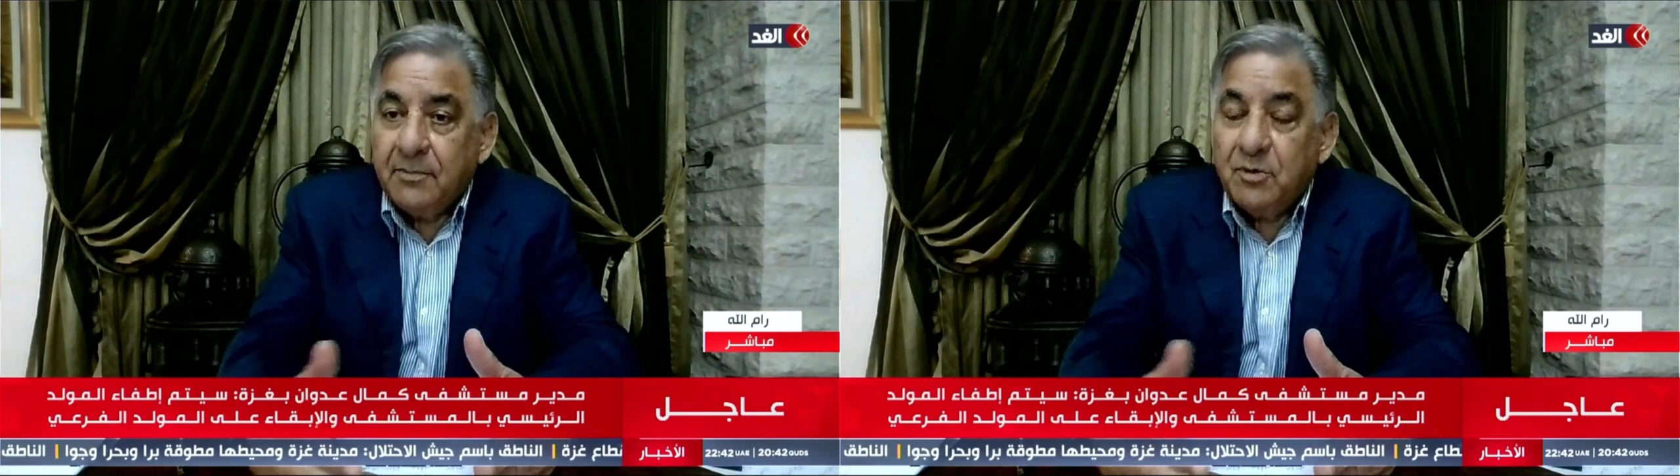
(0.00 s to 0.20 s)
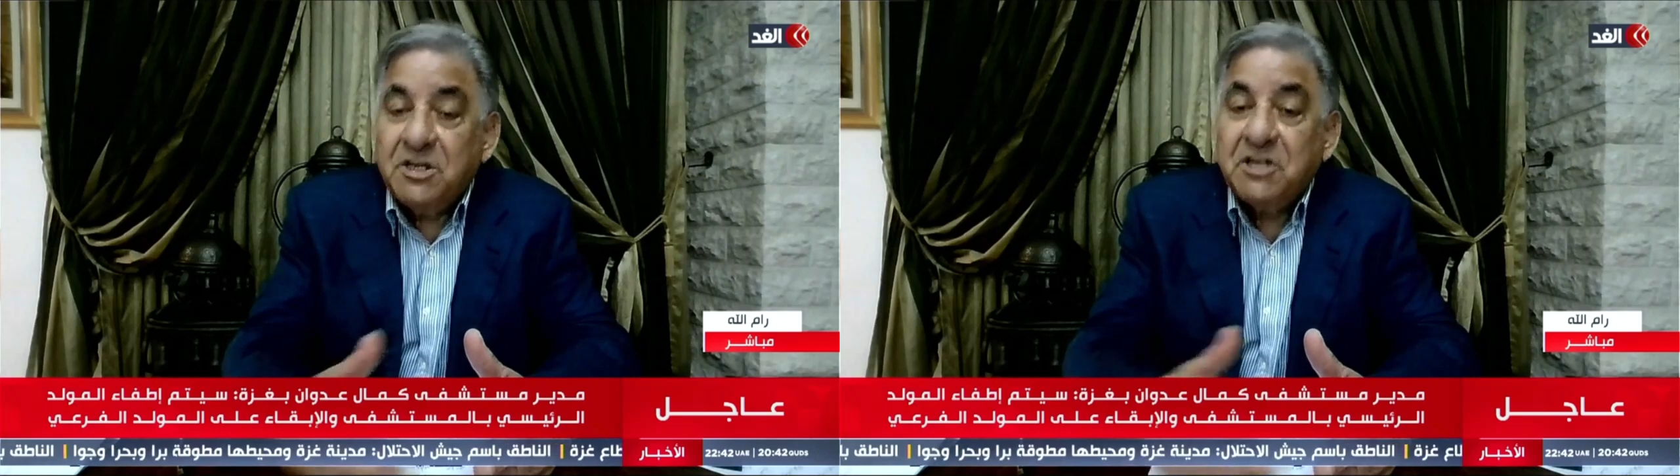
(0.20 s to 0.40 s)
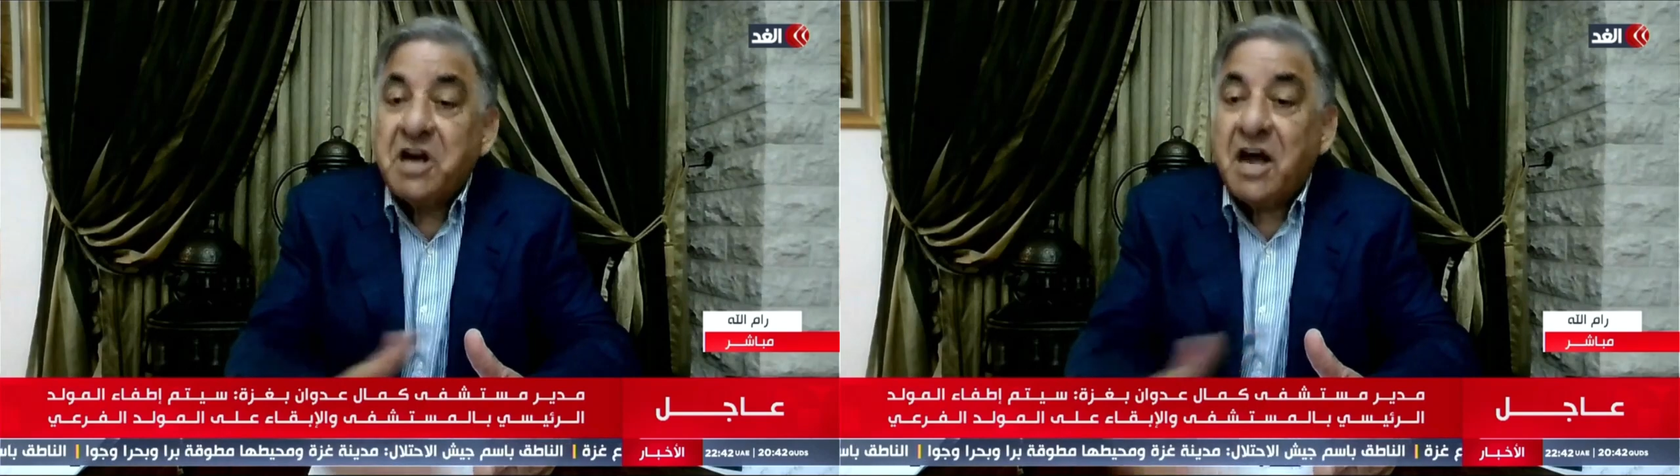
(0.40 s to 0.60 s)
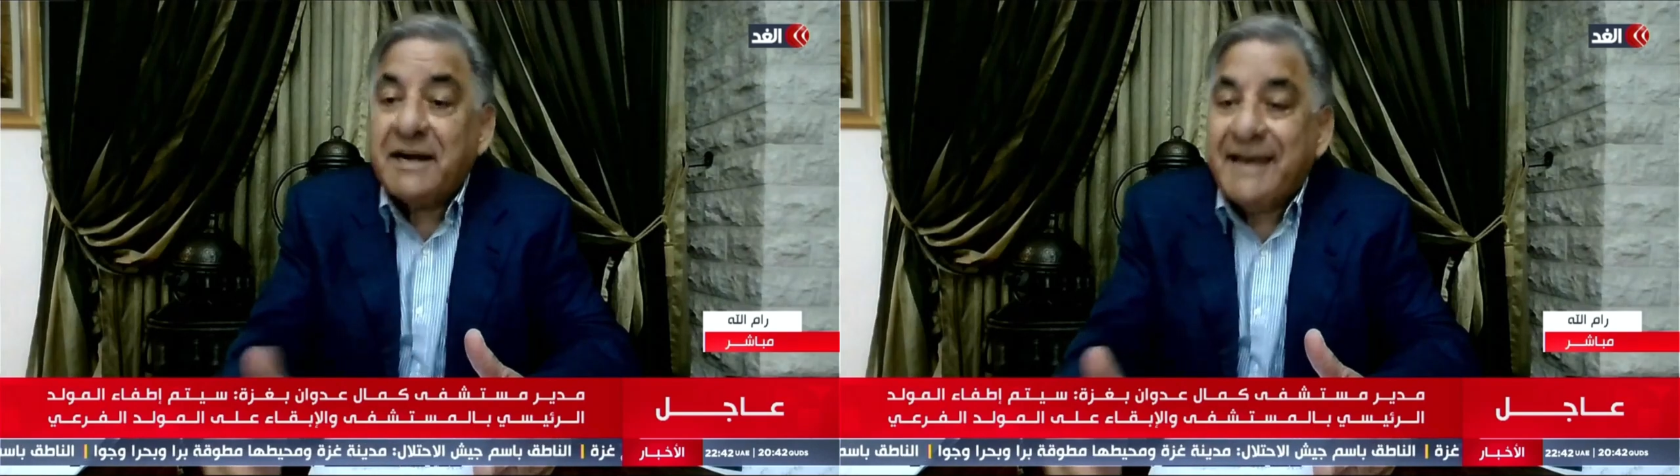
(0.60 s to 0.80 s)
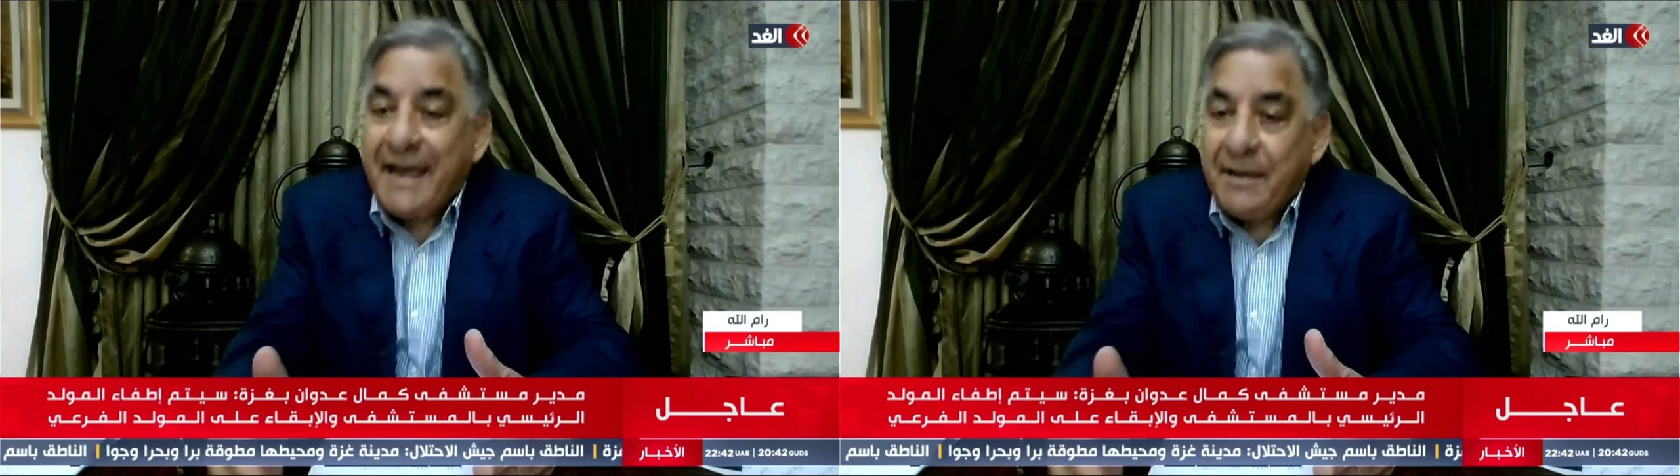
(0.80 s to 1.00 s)
لمده
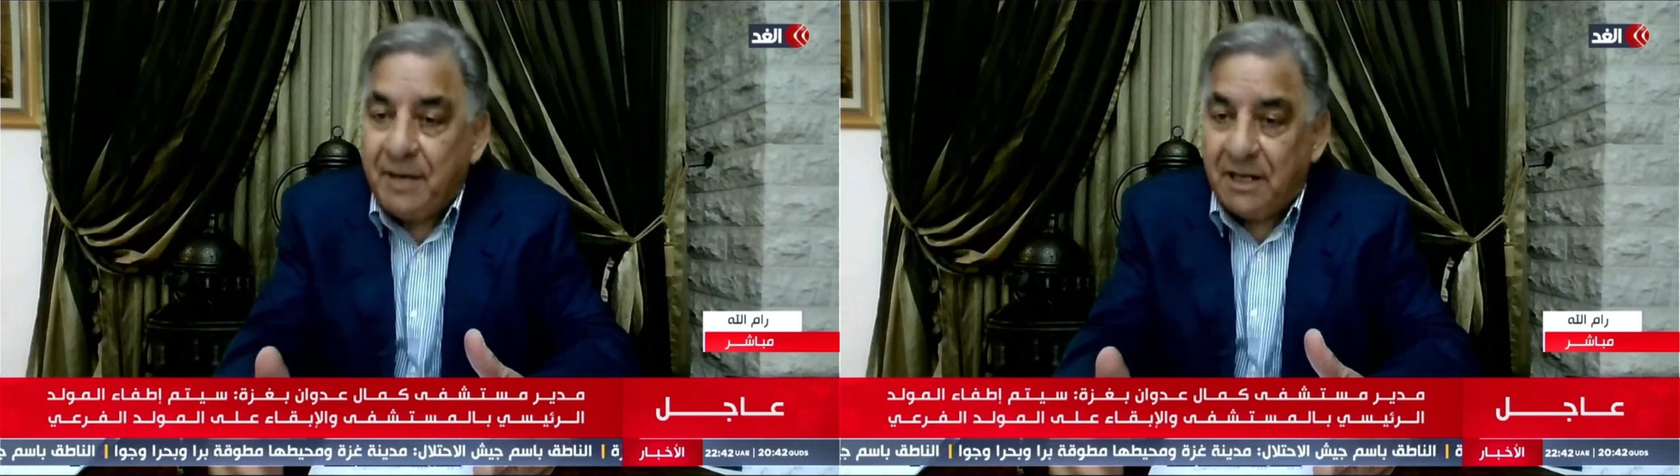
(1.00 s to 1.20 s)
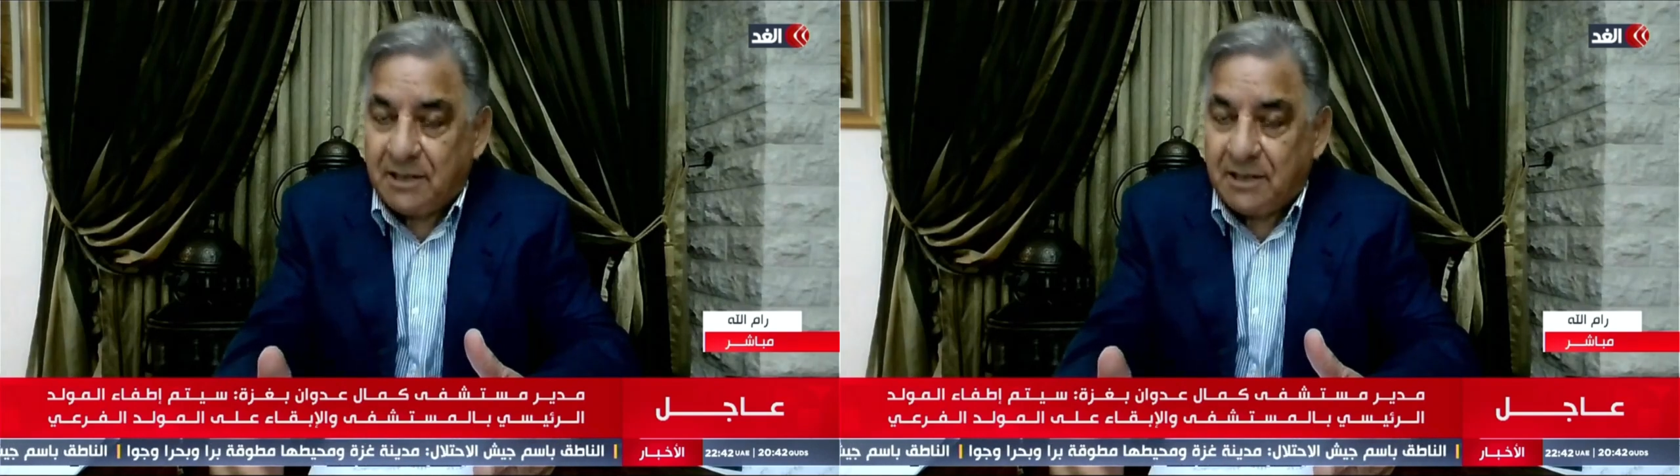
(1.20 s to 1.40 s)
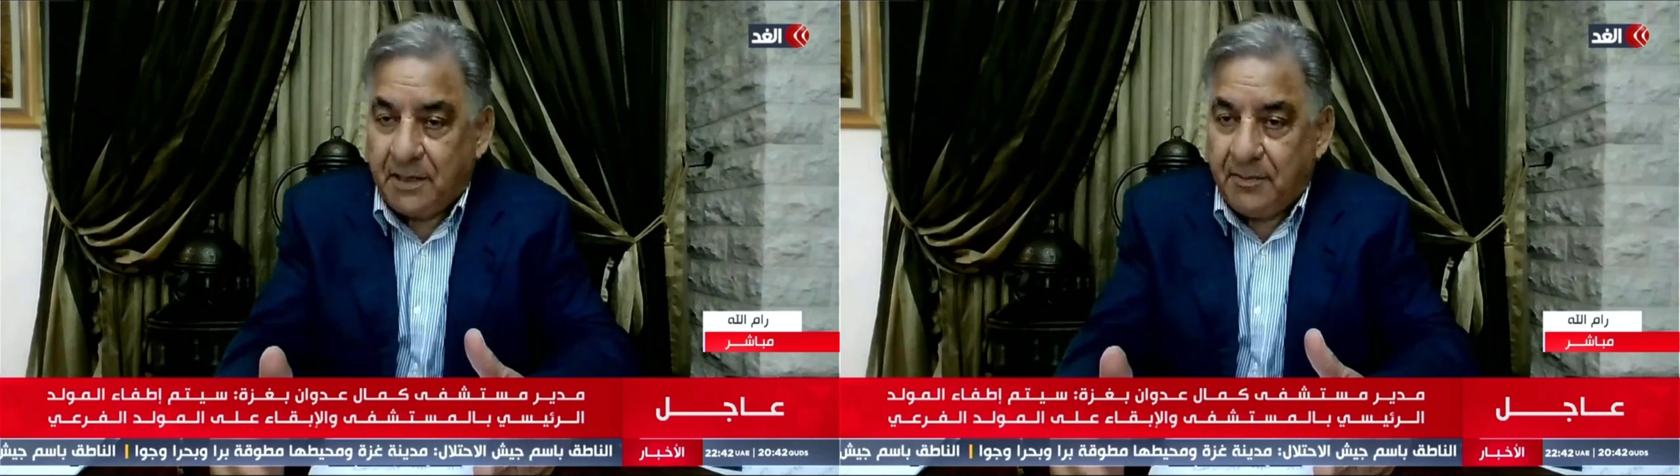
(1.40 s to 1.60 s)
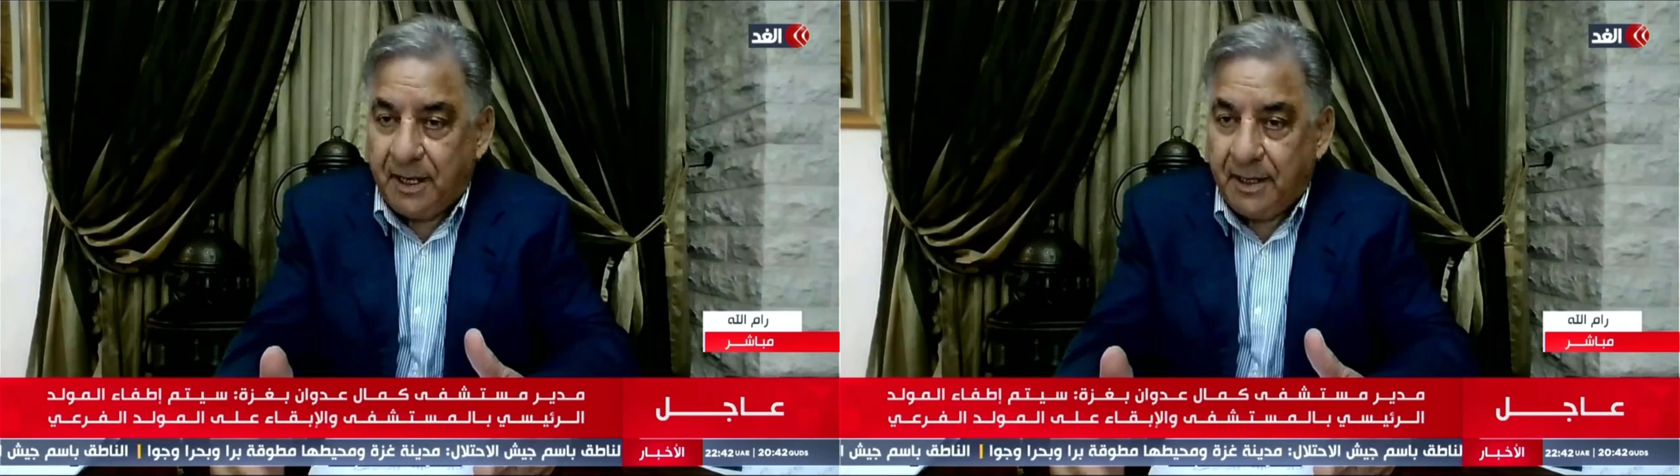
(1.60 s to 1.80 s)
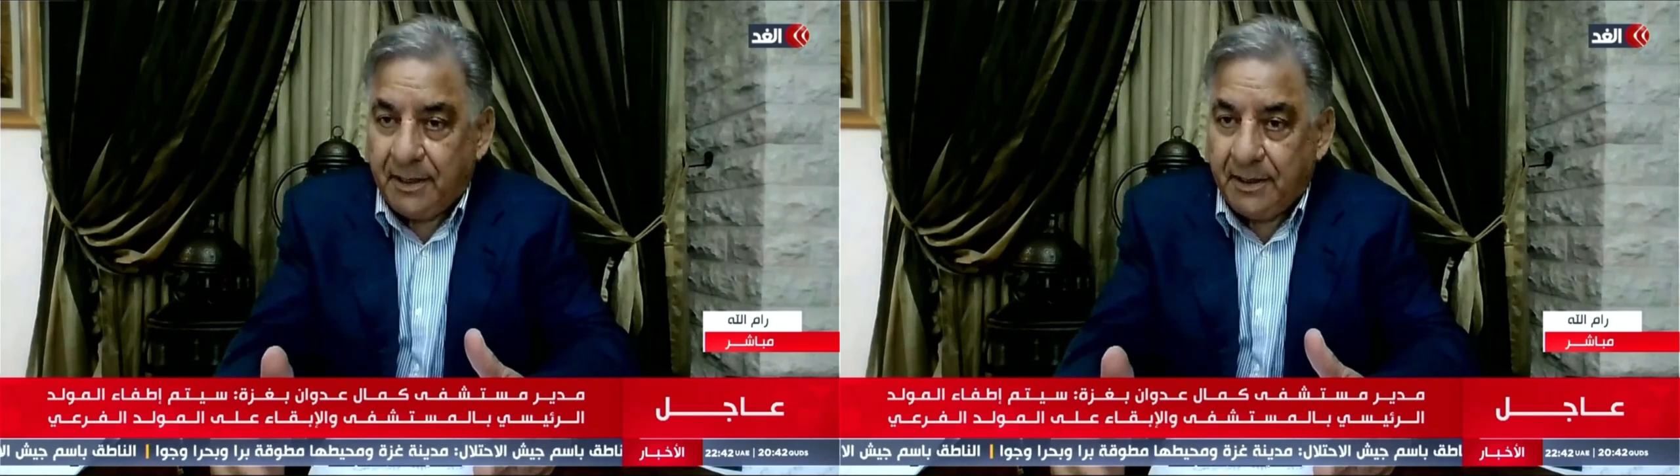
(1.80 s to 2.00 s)
شهر كامل
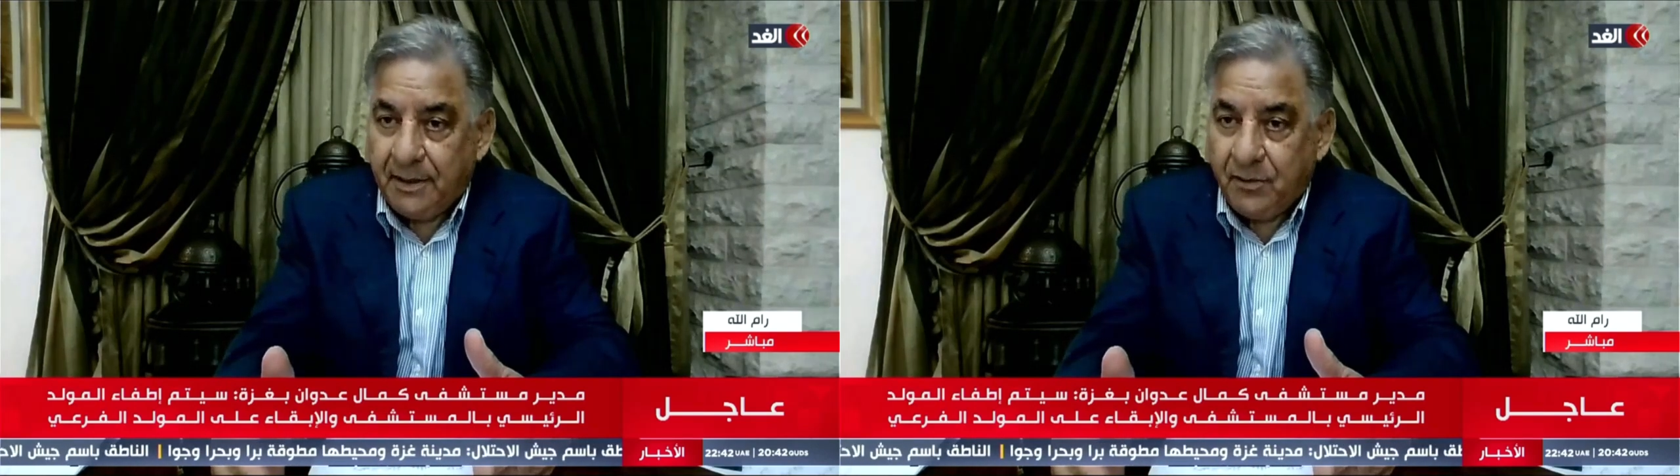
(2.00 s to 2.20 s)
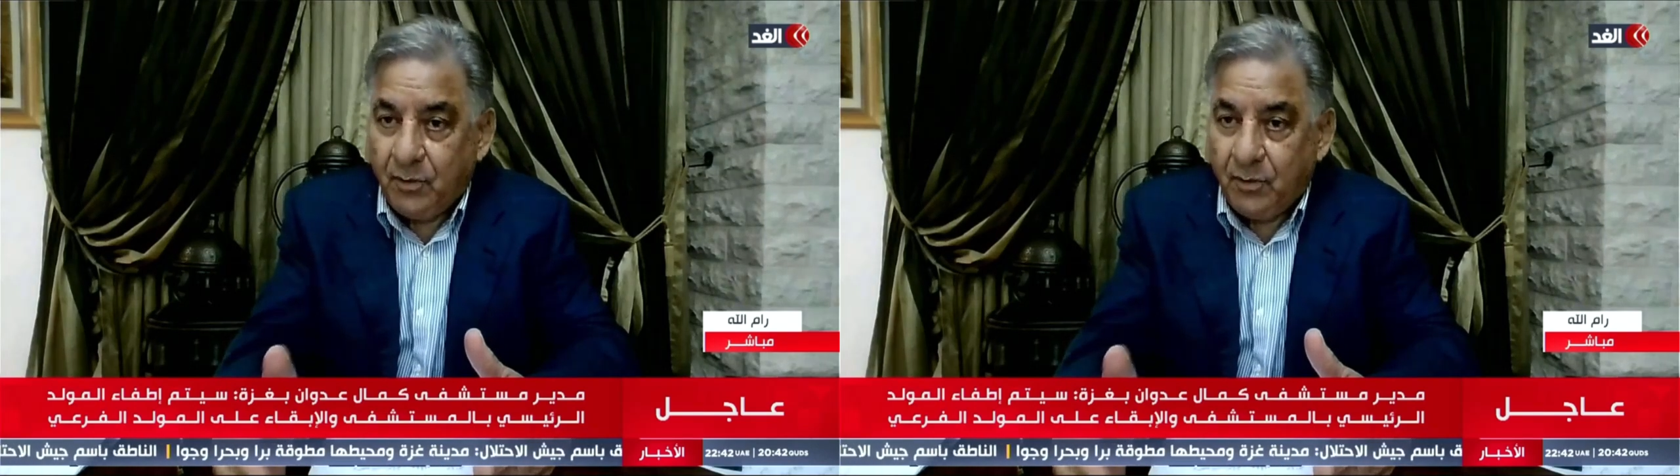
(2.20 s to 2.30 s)
تقريبا